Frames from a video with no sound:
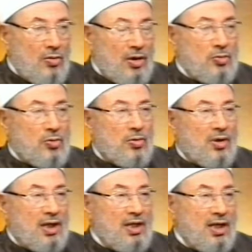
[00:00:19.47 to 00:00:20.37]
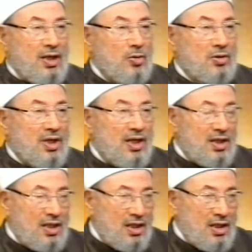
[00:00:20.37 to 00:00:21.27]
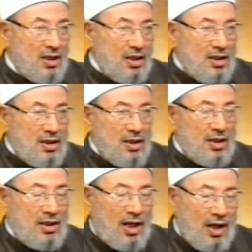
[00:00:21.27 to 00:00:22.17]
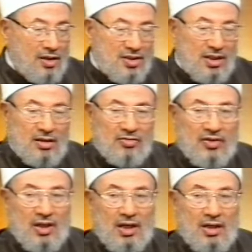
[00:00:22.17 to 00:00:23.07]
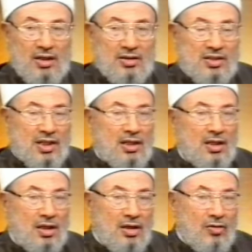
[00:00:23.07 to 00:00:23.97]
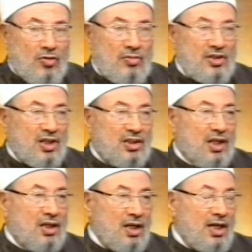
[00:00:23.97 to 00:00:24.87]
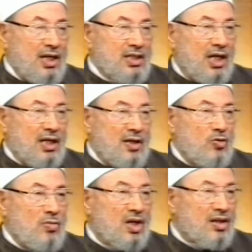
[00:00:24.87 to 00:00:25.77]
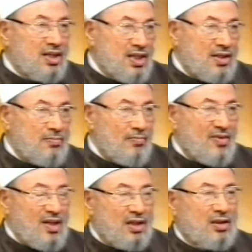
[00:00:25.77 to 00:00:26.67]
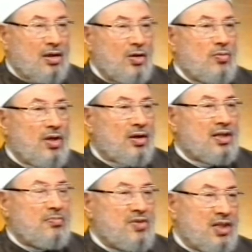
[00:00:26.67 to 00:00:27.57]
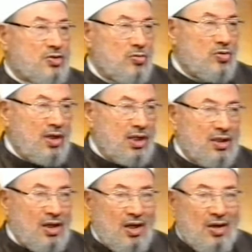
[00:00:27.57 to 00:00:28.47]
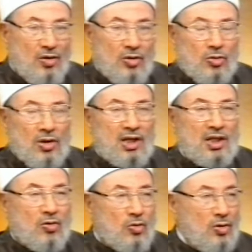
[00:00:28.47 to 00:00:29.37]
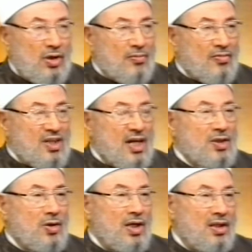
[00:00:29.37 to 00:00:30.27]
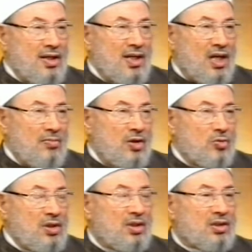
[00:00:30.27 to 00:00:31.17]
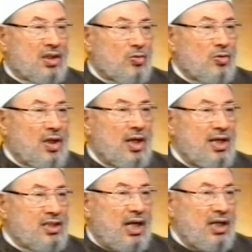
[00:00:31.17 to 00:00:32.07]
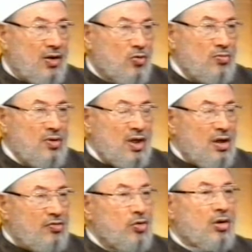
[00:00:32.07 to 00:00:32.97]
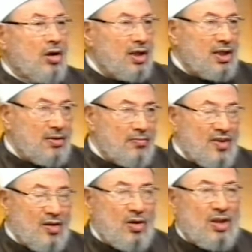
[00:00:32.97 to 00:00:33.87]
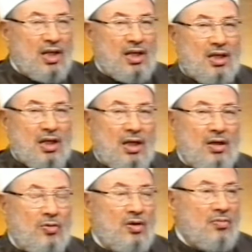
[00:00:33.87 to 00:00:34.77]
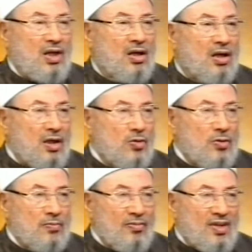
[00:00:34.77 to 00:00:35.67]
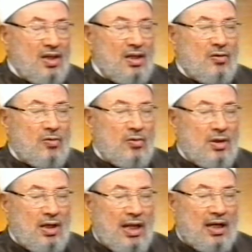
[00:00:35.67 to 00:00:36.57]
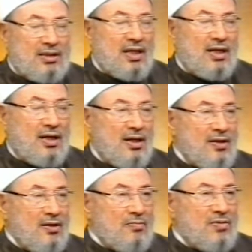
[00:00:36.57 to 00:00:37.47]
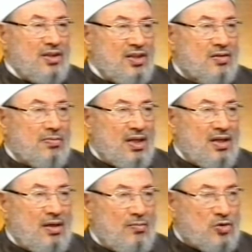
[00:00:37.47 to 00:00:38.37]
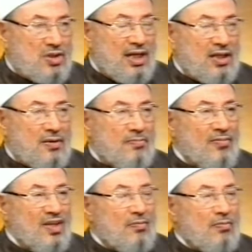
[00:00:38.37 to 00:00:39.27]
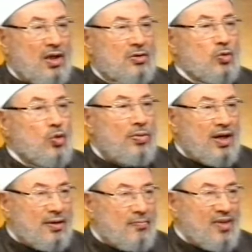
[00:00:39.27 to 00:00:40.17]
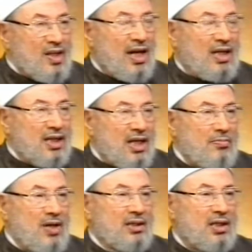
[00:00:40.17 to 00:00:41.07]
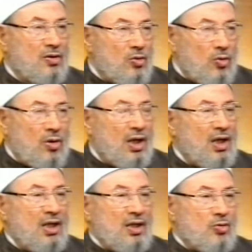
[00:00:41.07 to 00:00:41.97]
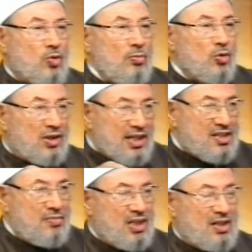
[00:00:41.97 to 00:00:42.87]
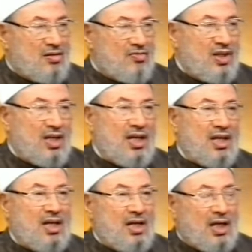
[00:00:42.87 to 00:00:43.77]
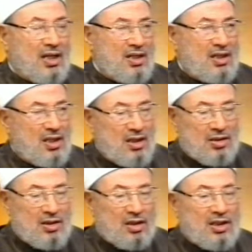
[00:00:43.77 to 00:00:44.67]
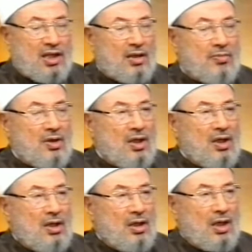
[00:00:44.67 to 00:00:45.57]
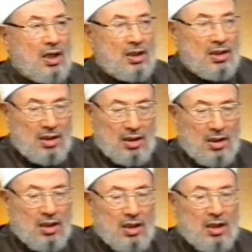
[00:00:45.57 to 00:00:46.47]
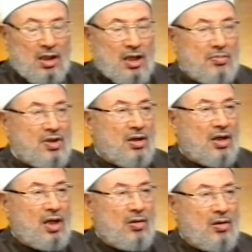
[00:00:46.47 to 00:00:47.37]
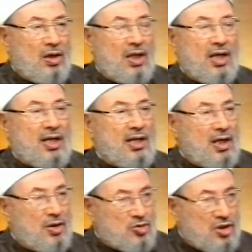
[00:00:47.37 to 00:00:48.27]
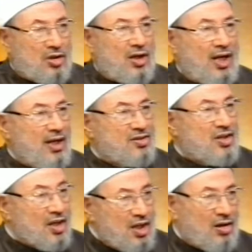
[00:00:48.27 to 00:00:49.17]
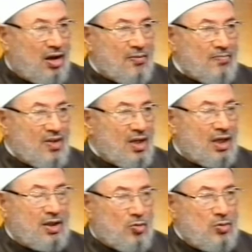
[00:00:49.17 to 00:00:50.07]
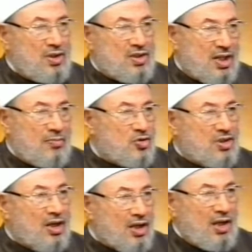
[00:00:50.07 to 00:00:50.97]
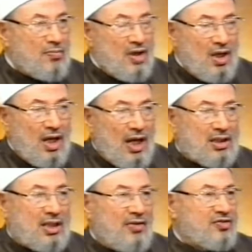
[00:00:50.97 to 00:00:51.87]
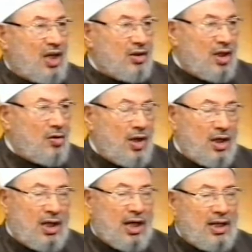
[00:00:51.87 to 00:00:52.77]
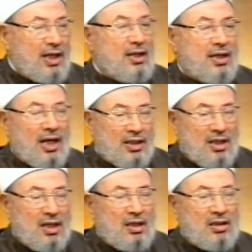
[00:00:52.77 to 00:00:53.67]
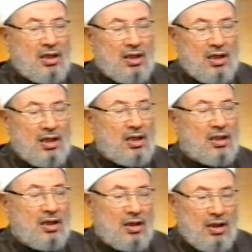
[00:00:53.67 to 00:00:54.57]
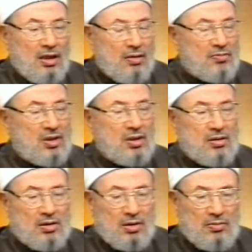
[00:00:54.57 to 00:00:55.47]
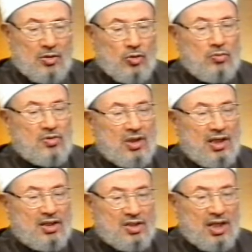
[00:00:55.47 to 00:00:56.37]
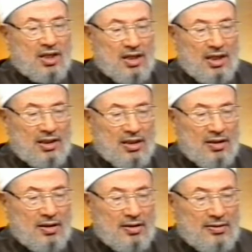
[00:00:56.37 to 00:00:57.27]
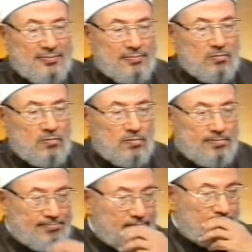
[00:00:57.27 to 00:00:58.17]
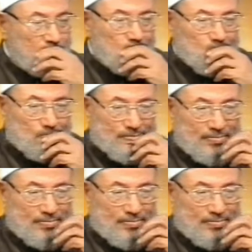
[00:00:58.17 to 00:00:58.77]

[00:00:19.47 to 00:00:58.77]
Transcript: ونور الله لا يهدى لإيه لعاصي فالإنسان ومن يتق الله يجعل له مخرجا حتى قالوا مخرجا من الشبهات والقرآن يقول يا أيها الذين آمنوا إن تتقوا الله يجعل لكم فرقانا ولذلك العلماء قالوا انه العدالة بالنسبة للمجتهد مطلوبة العدالة معنى ان هو يكون ملتزما فلا يعني يرتكب يعني كبيرة ولا يصر على صغيرة يعني يكون إنسان مستقيم حتى يفتح الله عليه يعني هذا من مطلوب من غير شك يعني آه. أه، سؤال الأخ